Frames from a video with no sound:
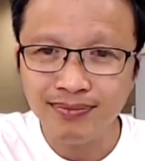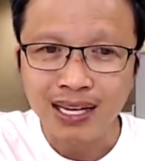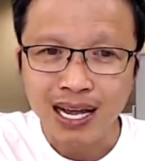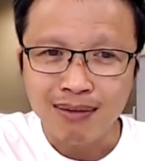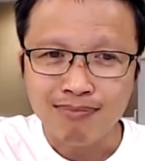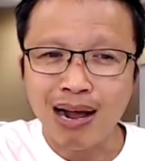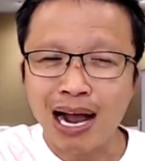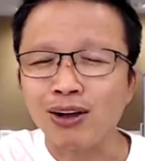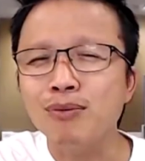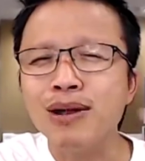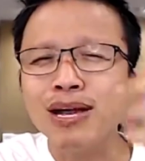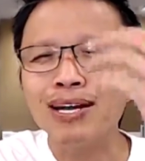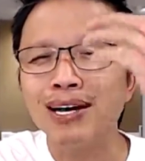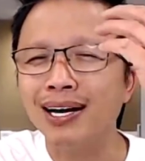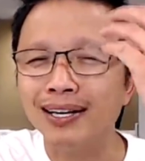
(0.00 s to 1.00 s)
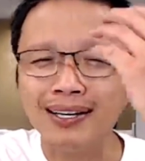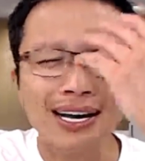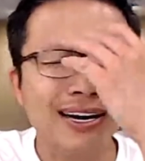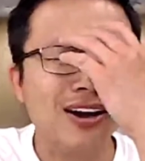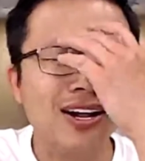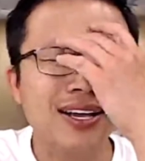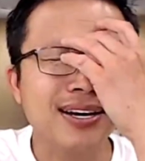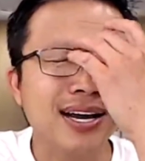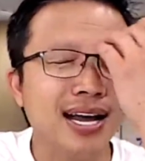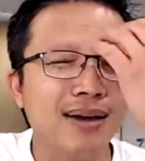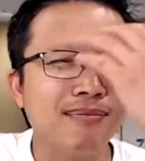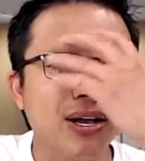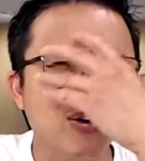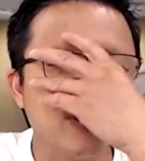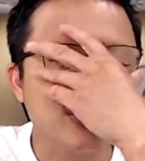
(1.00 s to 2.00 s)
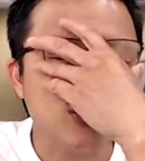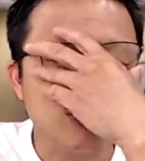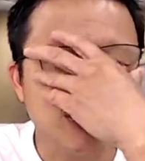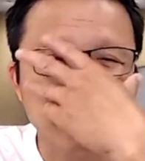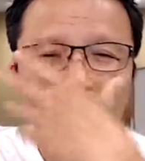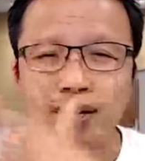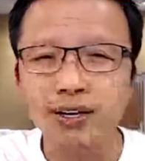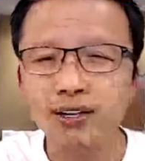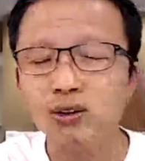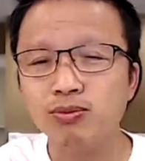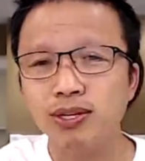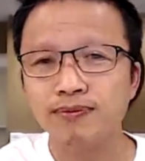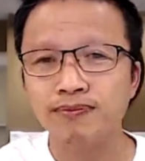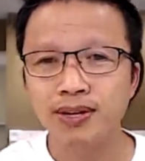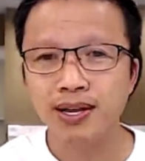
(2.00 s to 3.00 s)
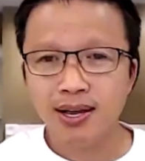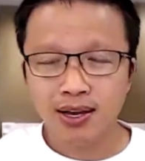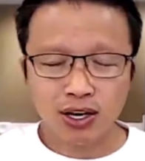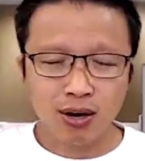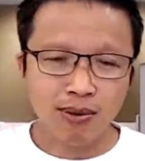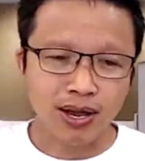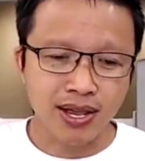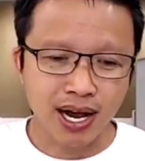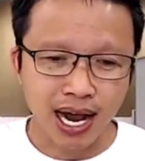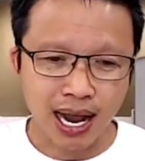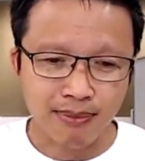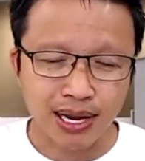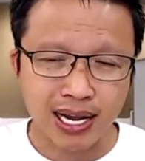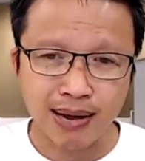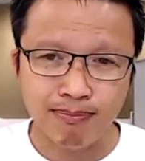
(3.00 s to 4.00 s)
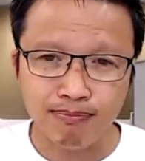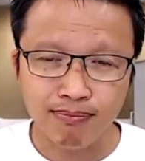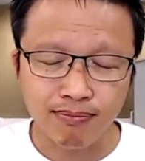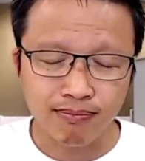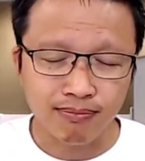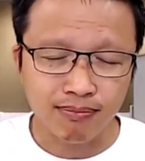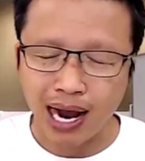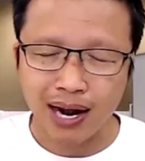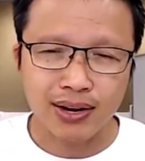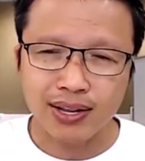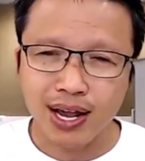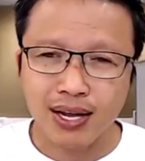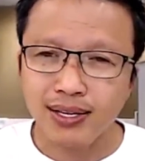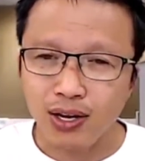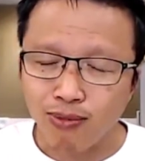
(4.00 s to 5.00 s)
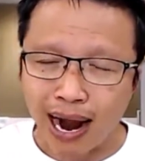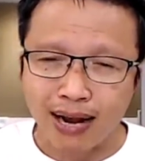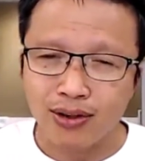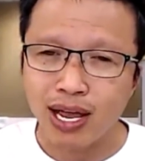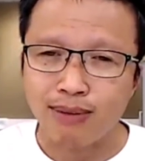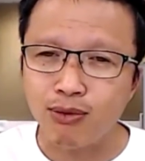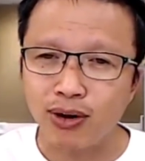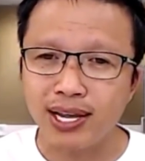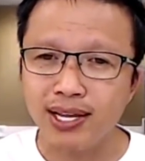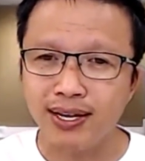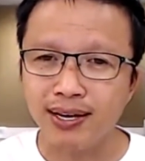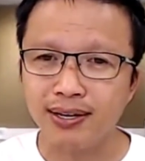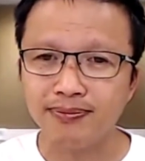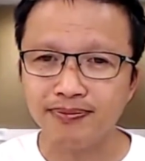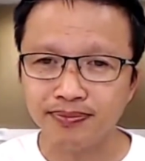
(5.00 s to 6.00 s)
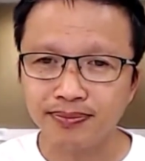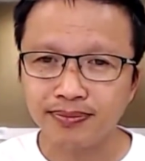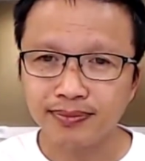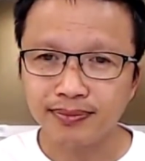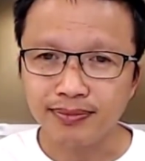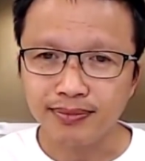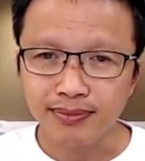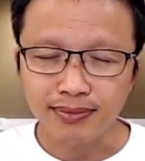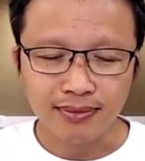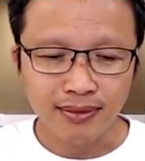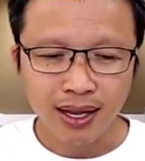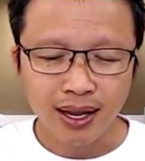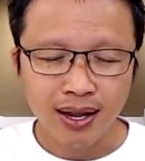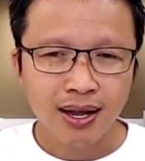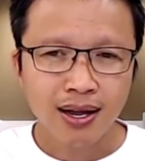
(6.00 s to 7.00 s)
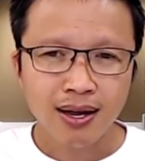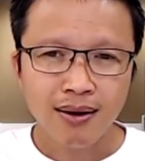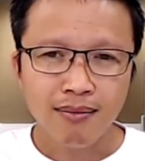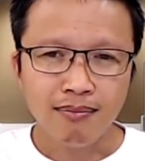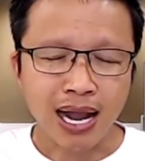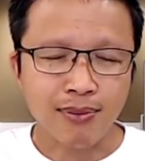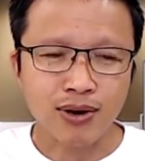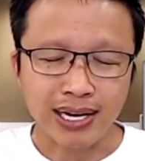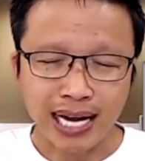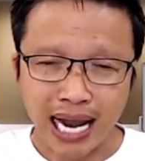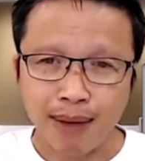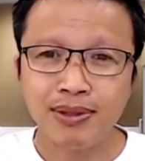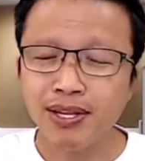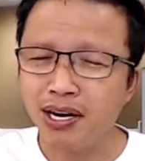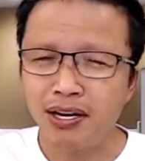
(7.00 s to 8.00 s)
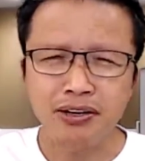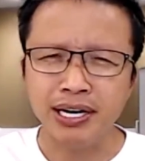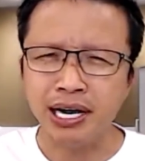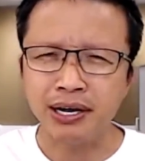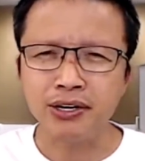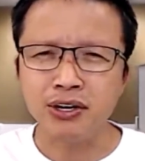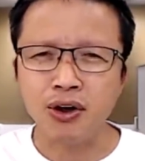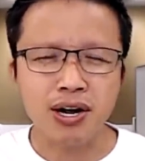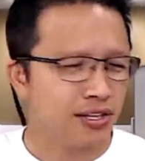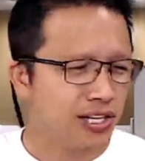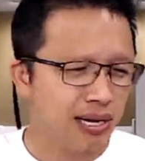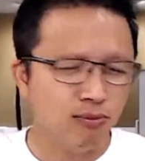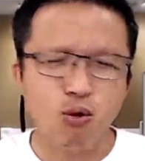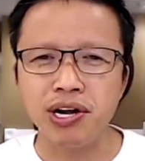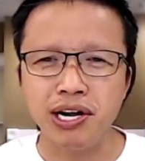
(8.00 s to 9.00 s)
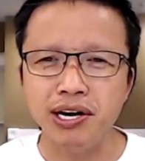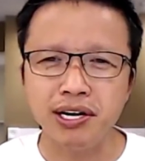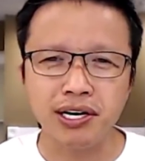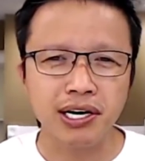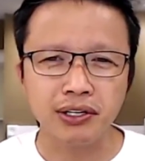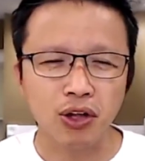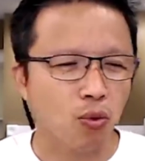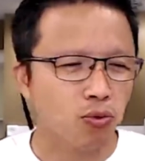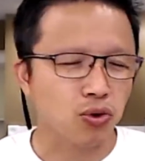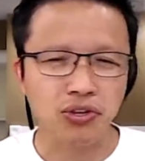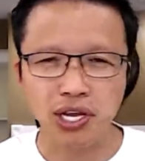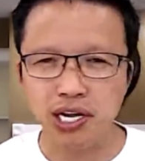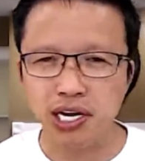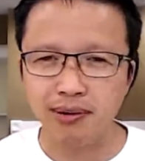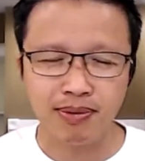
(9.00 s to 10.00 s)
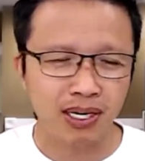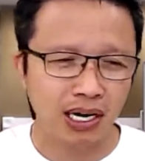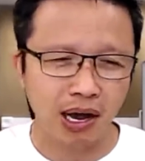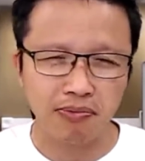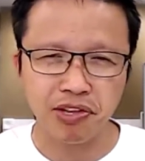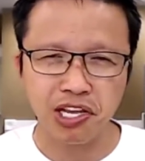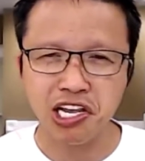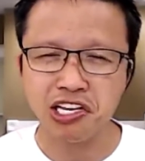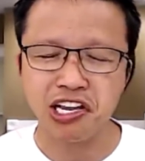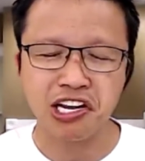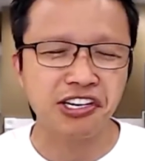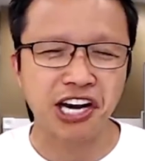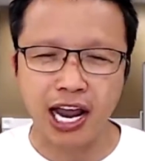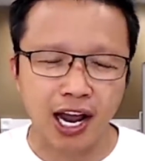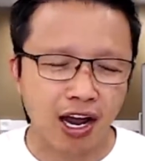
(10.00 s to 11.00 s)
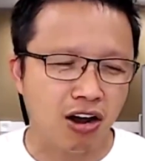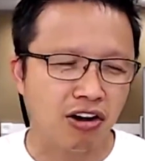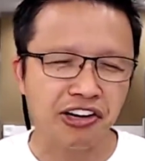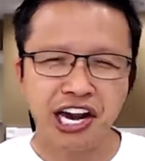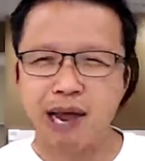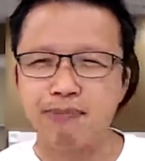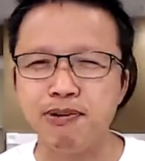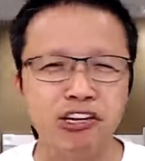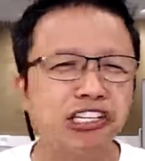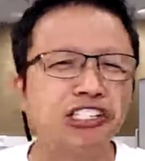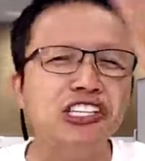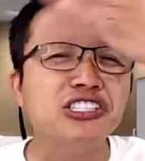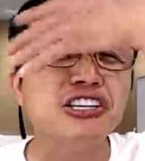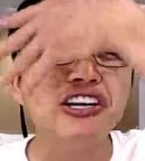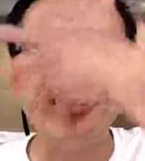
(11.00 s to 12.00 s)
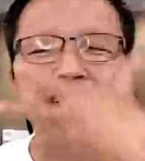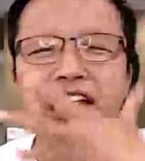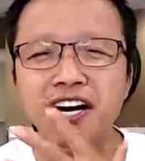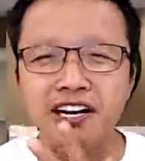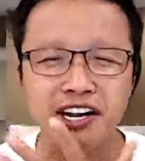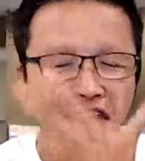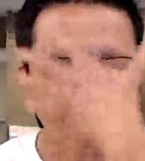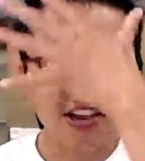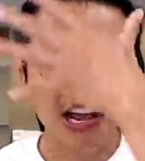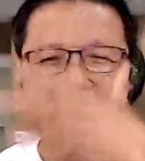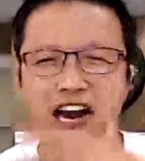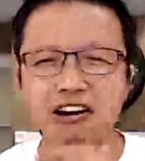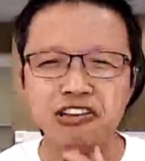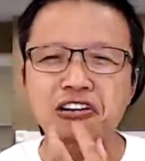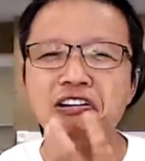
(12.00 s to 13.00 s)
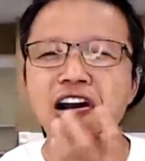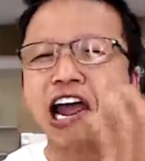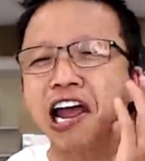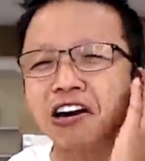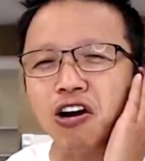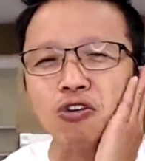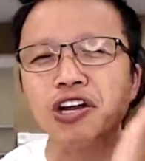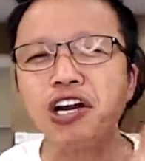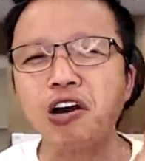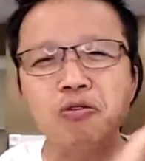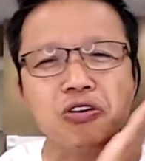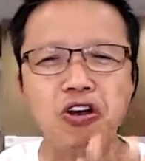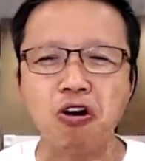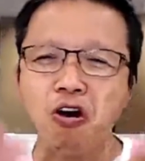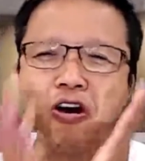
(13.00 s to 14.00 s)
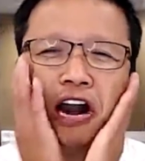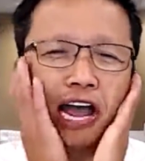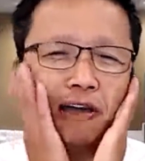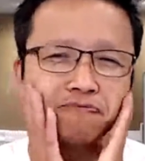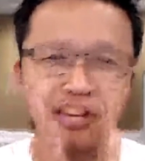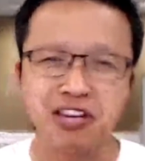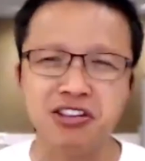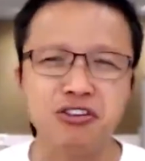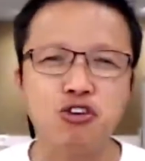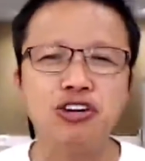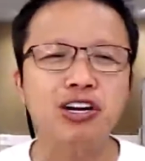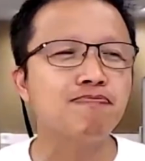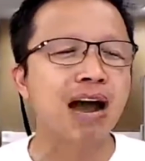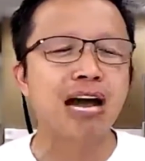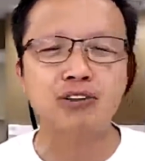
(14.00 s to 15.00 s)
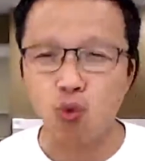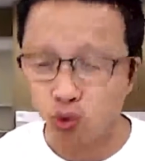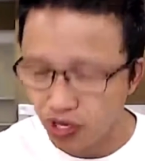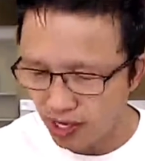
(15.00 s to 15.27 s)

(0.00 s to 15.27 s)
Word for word: bạn có biết à, để nói cho này để em hiểu anh dùng hình hình dung có bao giờ em đi em ai đó giới thiệu bán cho em một cái gì hết mà em có cảm tức là người này cứ nói là chị mua cái này đi cái này tốt cho chị lắm cái này làm chị, chị trẻ hơn đẹp hơn chị sức sức sức này lên da nó chị nó láng lỗ chân lông nó nhỏ lại mình như con nít 3 tuổi